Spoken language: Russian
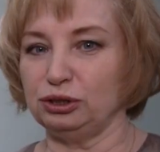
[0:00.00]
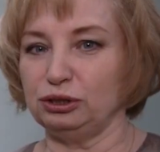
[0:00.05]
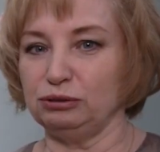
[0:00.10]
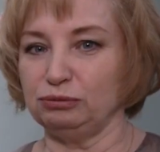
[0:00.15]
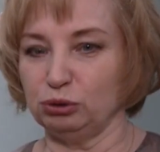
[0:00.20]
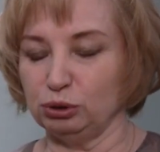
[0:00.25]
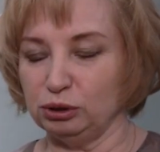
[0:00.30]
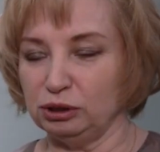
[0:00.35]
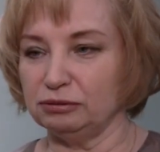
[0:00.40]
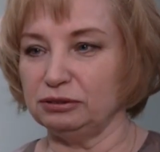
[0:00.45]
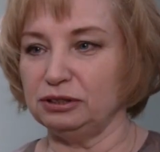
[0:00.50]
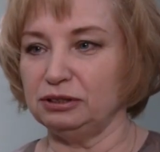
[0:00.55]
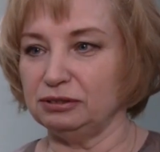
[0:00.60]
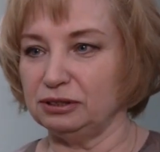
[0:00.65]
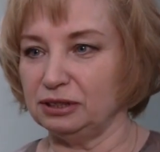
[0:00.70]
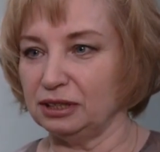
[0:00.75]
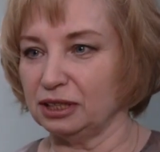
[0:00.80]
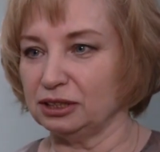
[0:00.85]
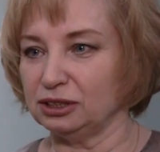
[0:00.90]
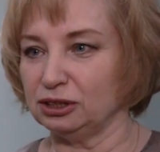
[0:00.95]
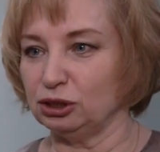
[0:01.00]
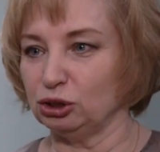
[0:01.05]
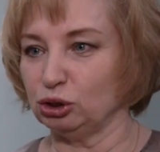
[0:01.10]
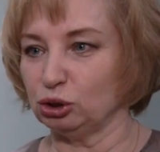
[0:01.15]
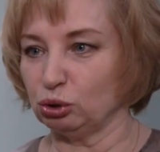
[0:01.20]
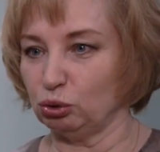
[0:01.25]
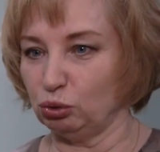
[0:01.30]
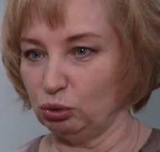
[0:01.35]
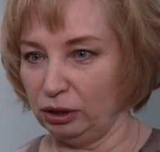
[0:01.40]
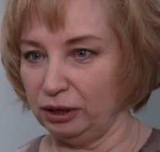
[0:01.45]
сегодня в 19
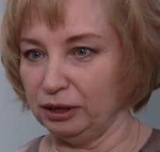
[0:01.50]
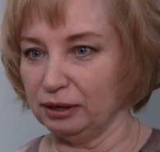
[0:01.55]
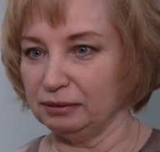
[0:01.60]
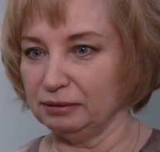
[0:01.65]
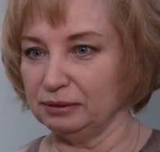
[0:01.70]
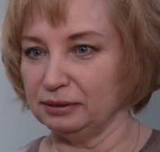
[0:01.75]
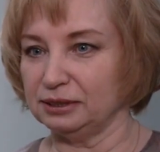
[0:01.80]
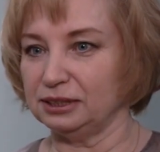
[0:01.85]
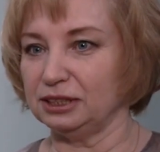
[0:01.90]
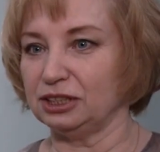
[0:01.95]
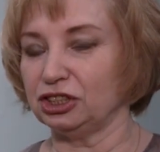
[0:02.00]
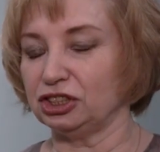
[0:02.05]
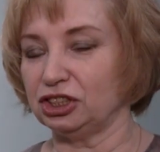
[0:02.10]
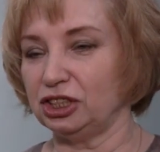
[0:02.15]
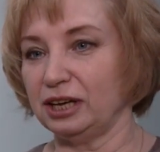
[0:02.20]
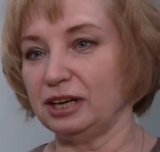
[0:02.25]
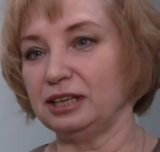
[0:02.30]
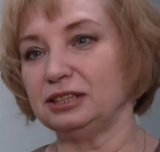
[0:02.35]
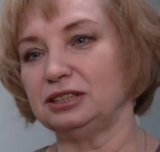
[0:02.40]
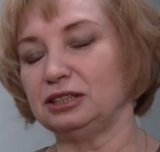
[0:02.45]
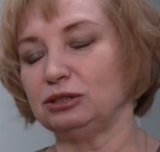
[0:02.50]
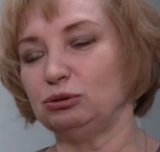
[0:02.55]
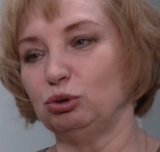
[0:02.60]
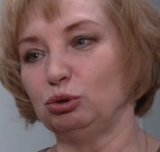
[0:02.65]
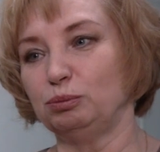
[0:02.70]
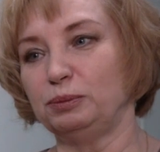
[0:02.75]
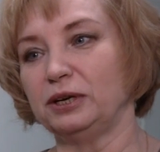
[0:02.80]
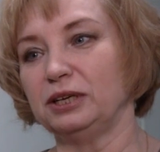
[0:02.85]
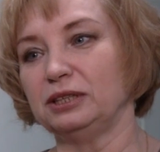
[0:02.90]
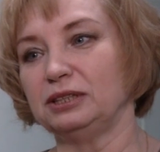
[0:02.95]
школе зарождается
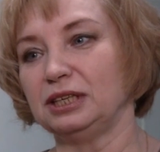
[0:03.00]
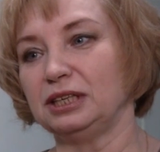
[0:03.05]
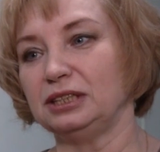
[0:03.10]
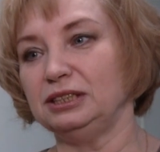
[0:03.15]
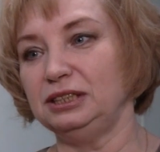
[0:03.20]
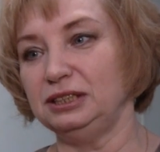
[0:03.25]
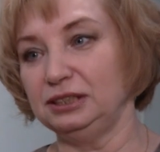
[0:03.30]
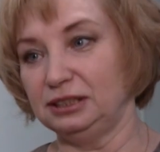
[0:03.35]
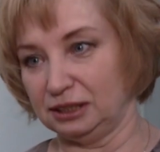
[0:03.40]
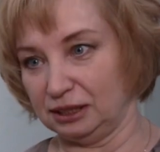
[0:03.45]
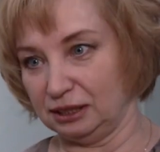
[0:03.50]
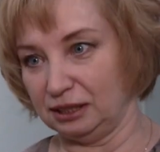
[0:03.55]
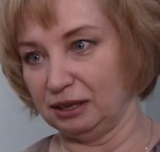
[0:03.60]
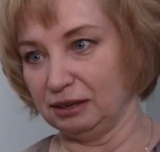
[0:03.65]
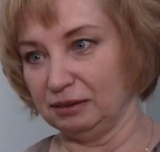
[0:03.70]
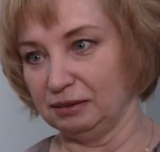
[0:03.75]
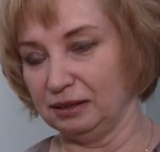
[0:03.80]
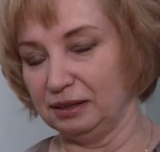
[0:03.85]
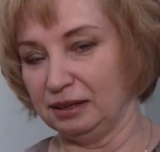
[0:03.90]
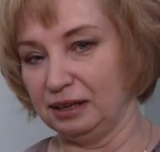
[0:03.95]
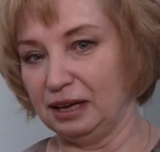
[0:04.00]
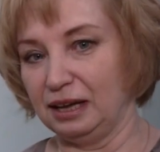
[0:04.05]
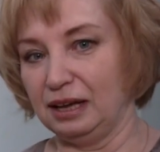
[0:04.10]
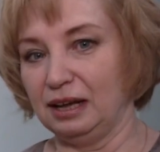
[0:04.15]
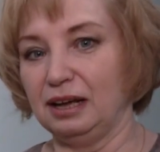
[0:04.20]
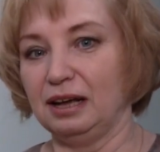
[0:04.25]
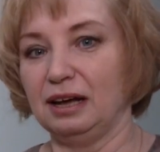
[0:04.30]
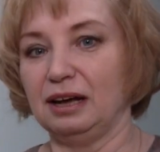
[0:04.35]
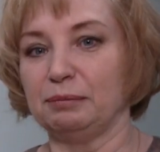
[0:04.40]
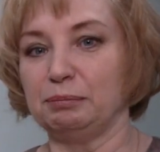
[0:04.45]
добрая традиция.
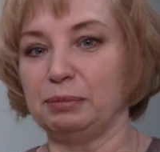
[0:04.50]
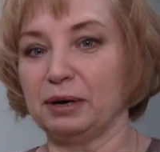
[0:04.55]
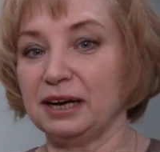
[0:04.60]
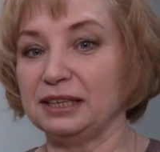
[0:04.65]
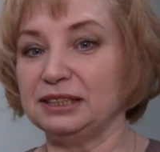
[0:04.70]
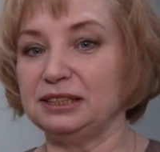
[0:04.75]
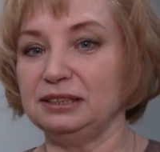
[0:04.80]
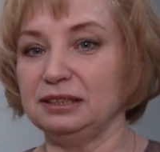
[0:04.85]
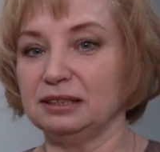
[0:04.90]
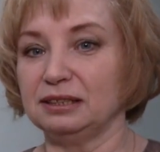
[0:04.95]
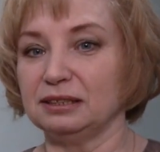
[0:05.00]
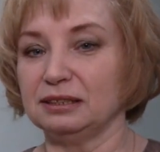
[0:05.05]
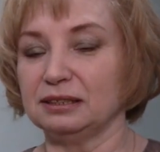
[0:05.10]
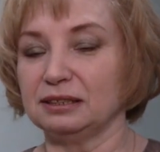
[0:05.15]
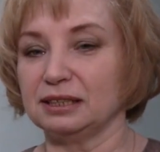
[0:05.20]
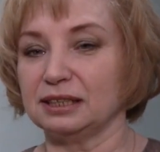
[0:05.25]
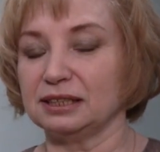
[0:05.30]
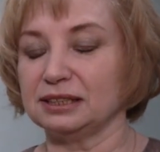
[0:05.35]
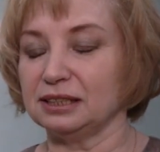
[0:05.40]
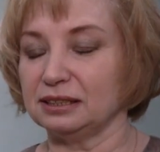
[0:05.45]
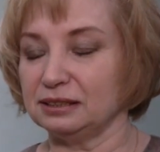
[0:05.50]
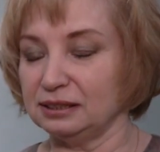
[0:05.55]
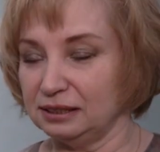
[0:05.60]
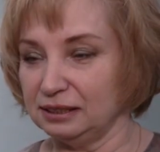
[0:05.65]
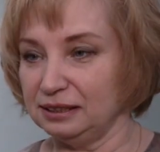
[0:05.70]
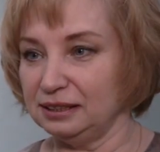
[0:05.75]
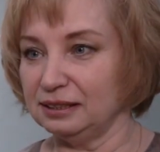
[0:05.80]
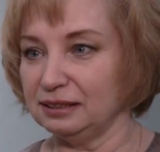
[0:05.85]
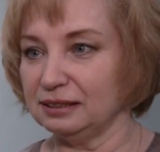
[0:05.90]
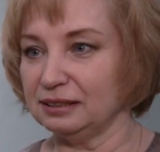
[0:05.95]
Праздник
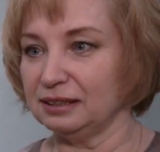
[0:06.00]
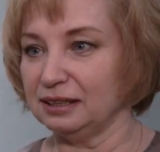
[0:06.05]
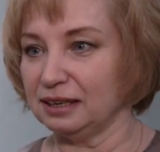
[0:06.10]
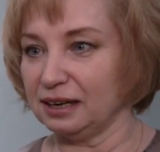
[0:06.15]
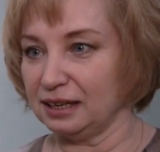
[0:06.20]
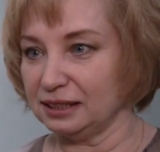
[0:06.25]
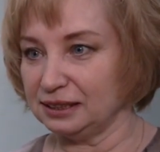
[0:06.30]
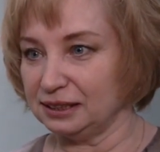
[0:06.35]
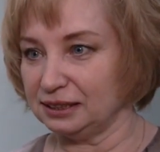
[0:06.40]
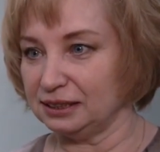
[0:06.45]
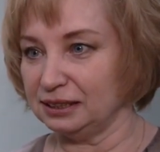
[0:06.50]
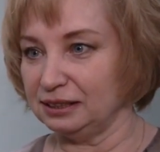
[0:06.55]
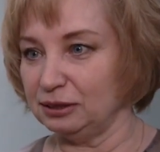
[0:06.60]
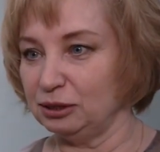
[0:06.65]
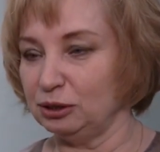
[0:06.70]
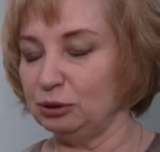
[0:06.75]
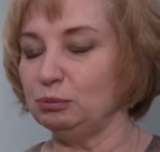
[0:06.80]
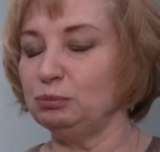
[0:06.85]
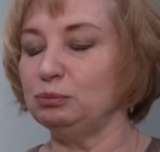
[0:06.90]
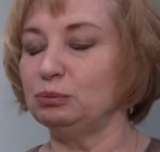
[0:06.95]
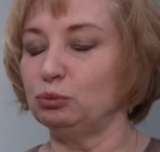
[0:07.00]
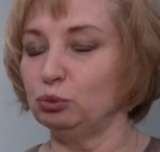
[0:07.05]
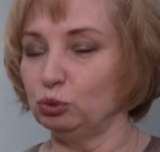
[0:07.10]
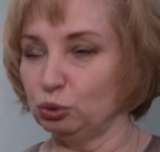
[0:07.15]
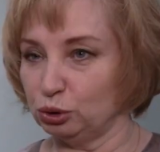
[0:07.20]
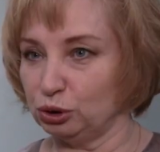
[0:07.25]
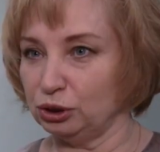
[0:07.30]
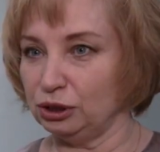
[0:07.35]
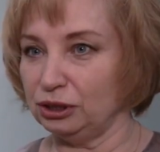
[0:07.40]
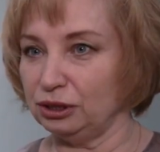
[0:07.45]
красоты, грации,
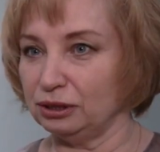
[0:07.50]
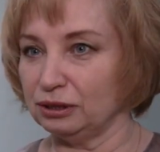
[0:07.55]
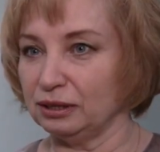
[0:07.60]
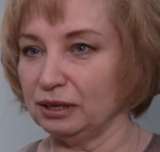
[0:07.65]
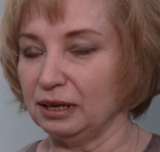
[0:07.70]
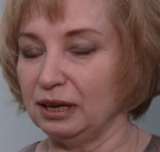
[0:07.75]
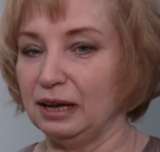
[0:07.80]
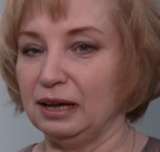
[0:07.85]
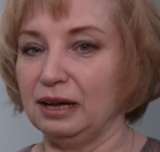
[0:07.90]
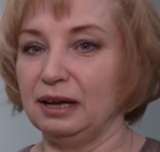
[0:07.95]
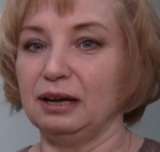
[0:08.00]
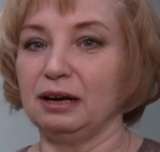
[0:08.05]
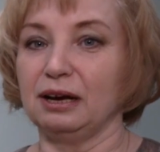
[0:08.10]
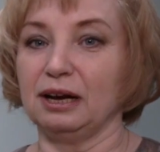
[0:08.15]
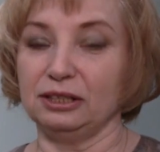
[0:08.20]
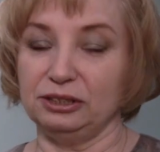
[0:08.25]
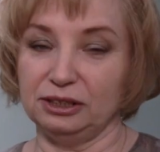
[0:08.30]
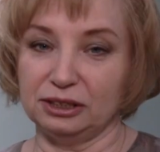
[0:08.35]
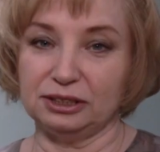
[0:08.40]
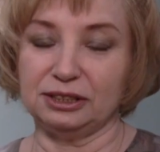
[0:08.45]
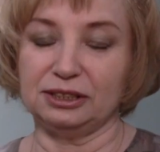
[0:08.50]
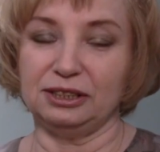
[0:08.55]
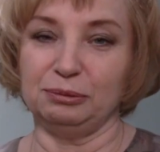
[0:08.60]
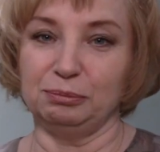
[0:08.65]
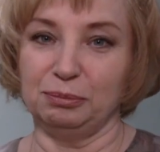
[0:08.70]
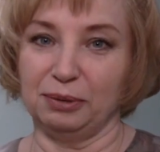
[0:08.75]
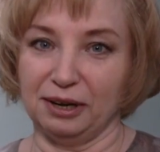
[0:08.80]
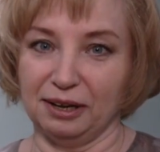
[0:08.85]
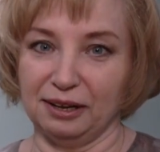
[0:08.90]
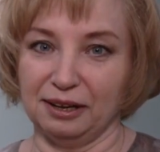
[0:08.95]
музыки, кадетский
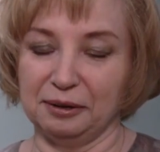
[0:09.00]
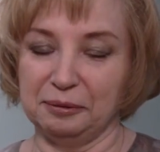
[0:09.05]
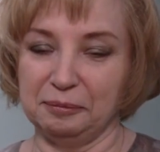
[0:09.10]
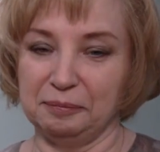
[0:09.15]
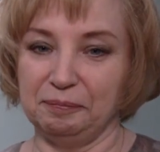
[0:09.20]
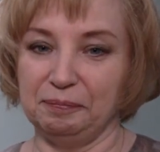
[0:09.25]
бал.